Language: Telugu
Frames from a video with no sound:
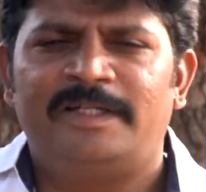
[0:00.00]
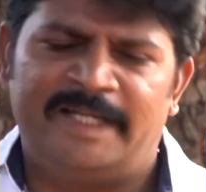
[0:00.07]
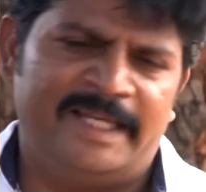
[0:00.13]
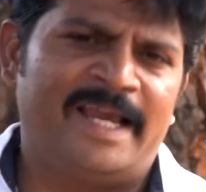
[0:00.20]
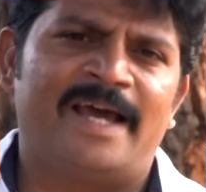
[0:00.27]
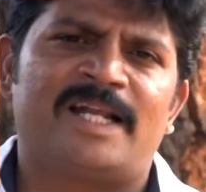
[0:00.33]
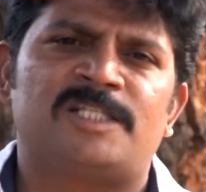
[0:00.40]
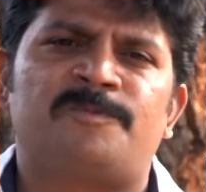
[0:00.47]

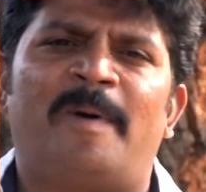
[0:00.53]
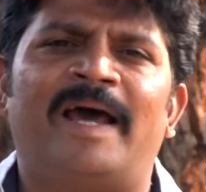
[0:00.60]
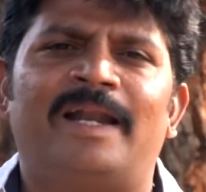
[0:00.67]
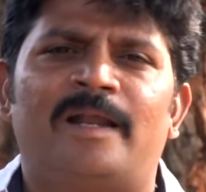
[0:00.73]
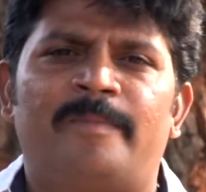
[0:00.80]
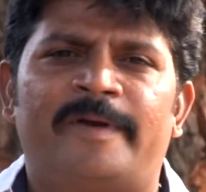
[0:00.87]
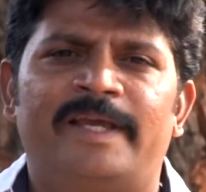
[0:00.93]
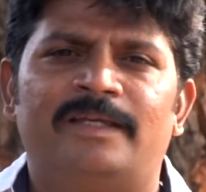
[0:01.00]
టీఆర్ఎస్
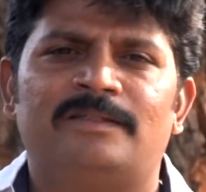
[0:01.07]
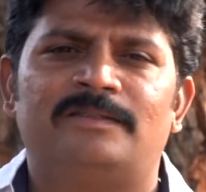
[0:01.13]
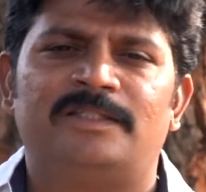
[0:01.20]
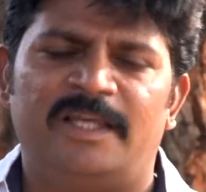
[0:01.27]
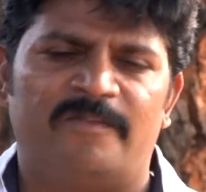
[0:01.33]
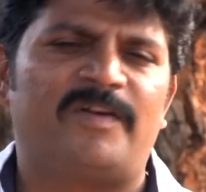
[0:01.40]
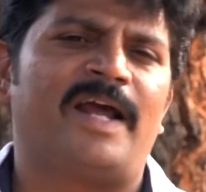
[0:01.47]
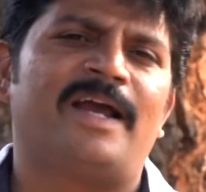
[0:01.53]
పాలనపై
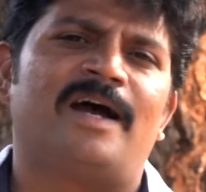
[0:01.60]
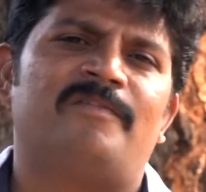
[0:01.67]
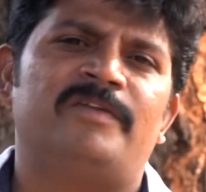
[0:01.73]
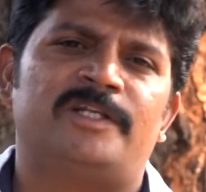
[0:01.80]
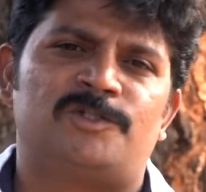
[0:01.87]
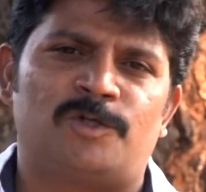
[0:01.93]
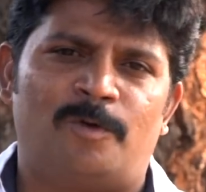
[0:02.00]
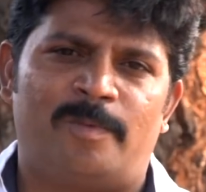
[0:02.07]
తీవ్రంగా
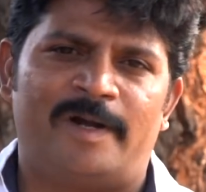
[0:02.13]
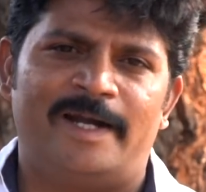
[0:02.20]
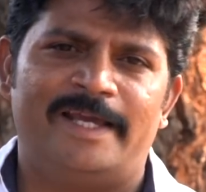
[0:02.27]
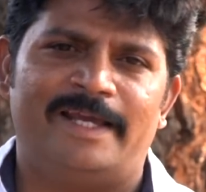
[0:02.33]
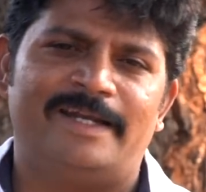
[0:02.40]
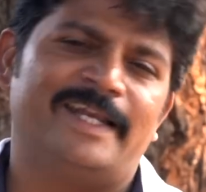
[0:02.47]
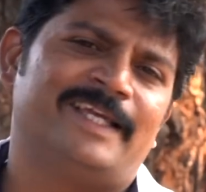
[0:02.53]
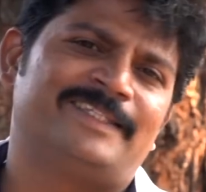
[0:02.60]
విరుచుకుపడే
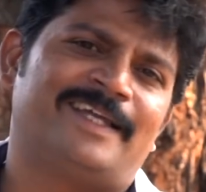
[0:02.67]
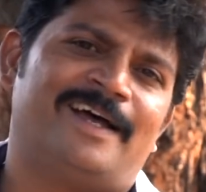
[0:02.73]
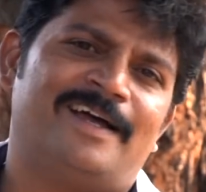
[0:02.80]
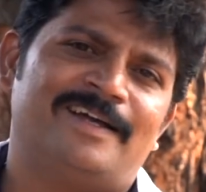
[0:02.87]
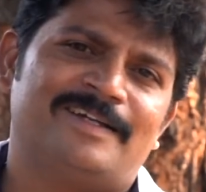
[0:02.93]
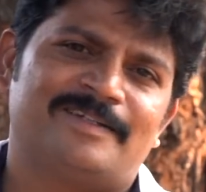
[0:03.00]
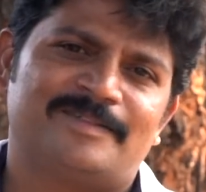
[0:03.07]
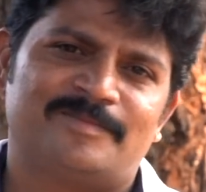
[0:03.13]
నేత
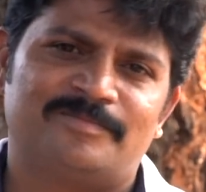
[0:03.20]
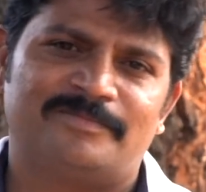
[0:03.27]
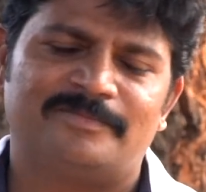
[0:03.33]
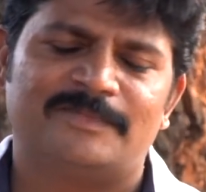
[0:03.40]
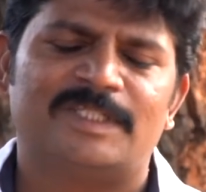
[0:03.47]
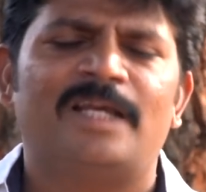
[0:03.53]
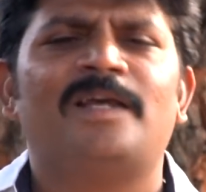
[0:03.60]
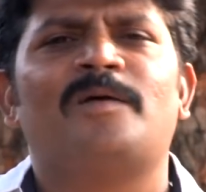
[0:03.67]

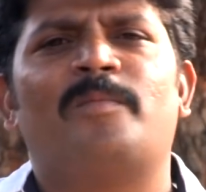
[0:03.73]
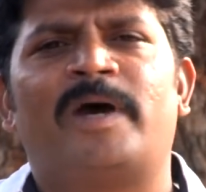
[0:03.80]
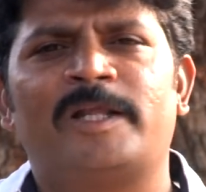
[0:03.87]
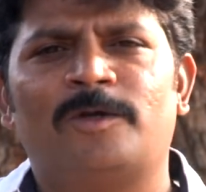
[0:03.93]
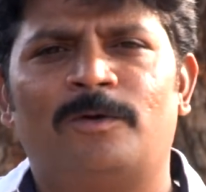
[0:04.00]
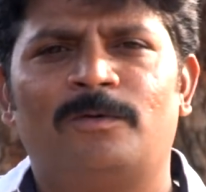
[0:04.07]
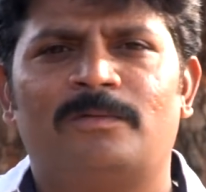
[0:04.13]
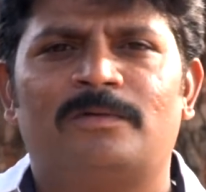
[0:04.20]

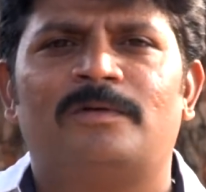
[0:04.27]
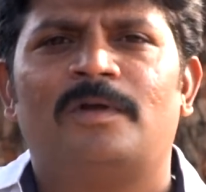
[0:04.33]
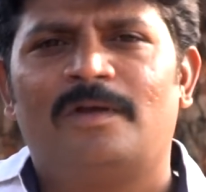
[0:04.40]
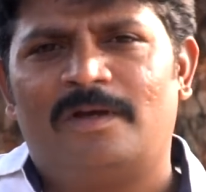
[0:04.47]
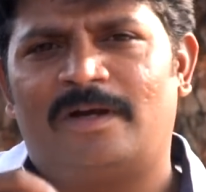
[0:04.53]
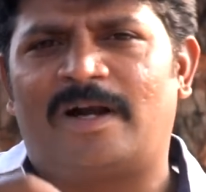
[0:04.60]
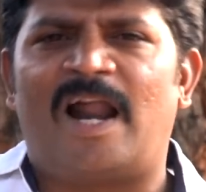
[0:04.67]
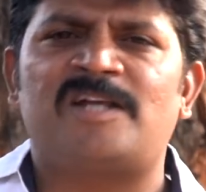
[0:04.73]
మరియు
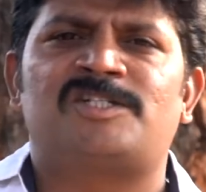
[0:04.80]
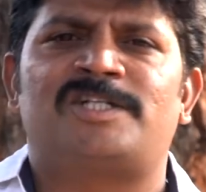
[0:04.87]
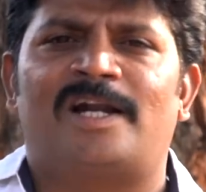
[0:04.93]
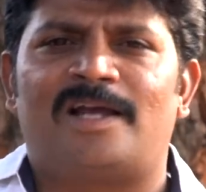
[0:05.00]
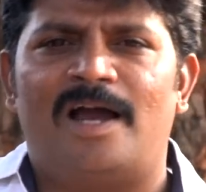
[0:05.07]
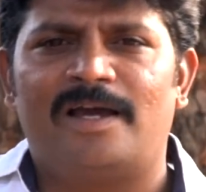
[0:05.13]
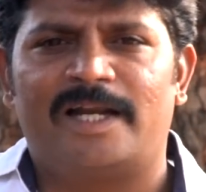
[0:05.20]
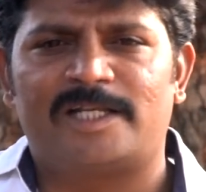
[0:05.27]
రాష్ట్ర
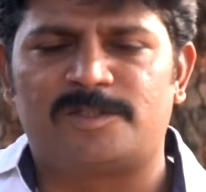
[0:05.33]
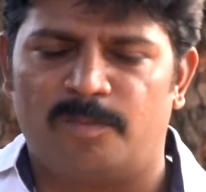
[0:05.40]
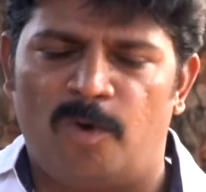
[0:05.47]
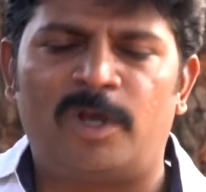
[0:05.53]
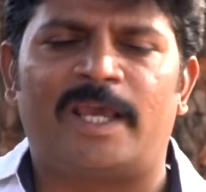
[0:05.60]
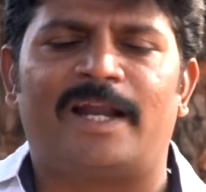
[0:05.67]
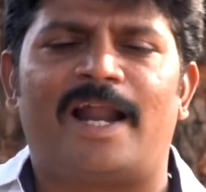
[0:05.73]
కాంగ్రెస్ ముఖ్య